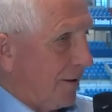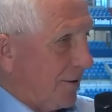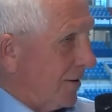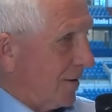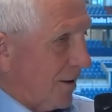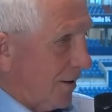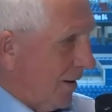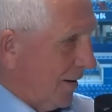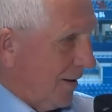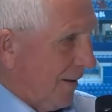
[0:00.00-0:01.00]
Das ist
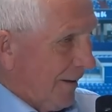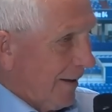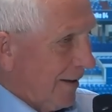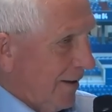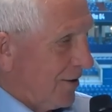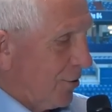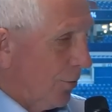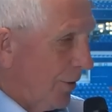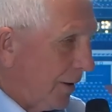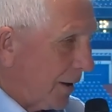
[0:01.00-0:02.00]
äh, nicht
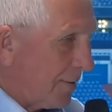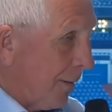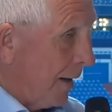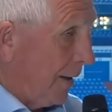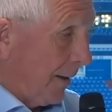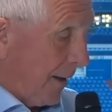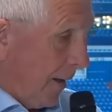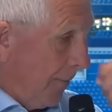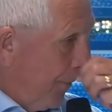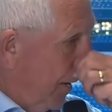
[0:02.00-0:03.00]
so wie in der zweiten
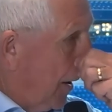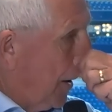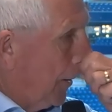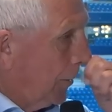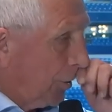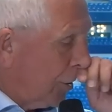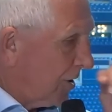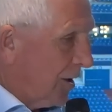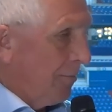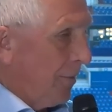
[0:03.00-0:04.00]
Liga. Und
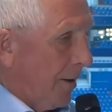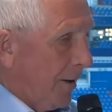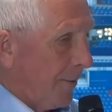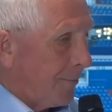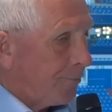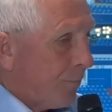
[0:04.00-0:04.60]
trotzdem, äh,